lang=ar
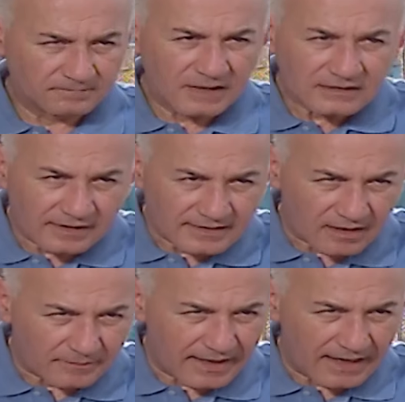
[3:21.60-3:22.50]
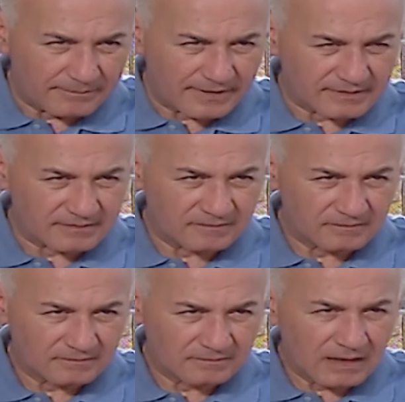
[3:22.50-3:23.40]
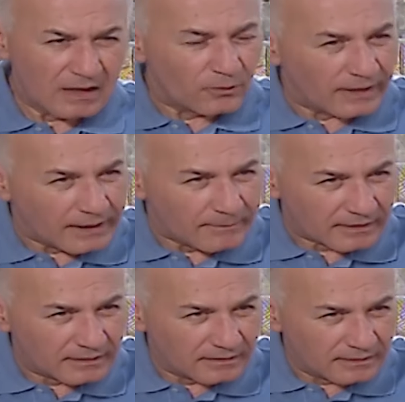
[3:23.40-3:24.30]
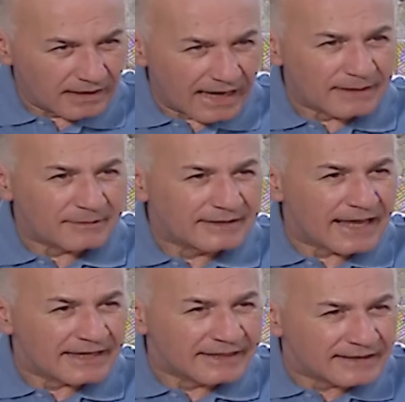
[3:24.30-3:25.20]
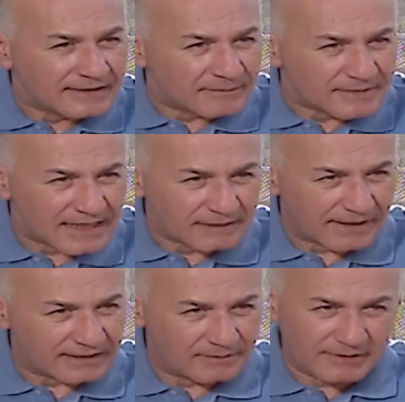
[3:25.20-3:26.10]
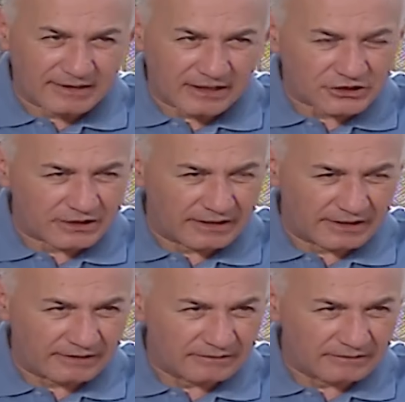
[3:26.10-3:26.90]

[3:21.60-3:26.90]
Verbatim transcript: بطل هزار بقى يا عباس ولعلمك انا متضايق جدا من ساعه ما خدت مني ال 20 جنيه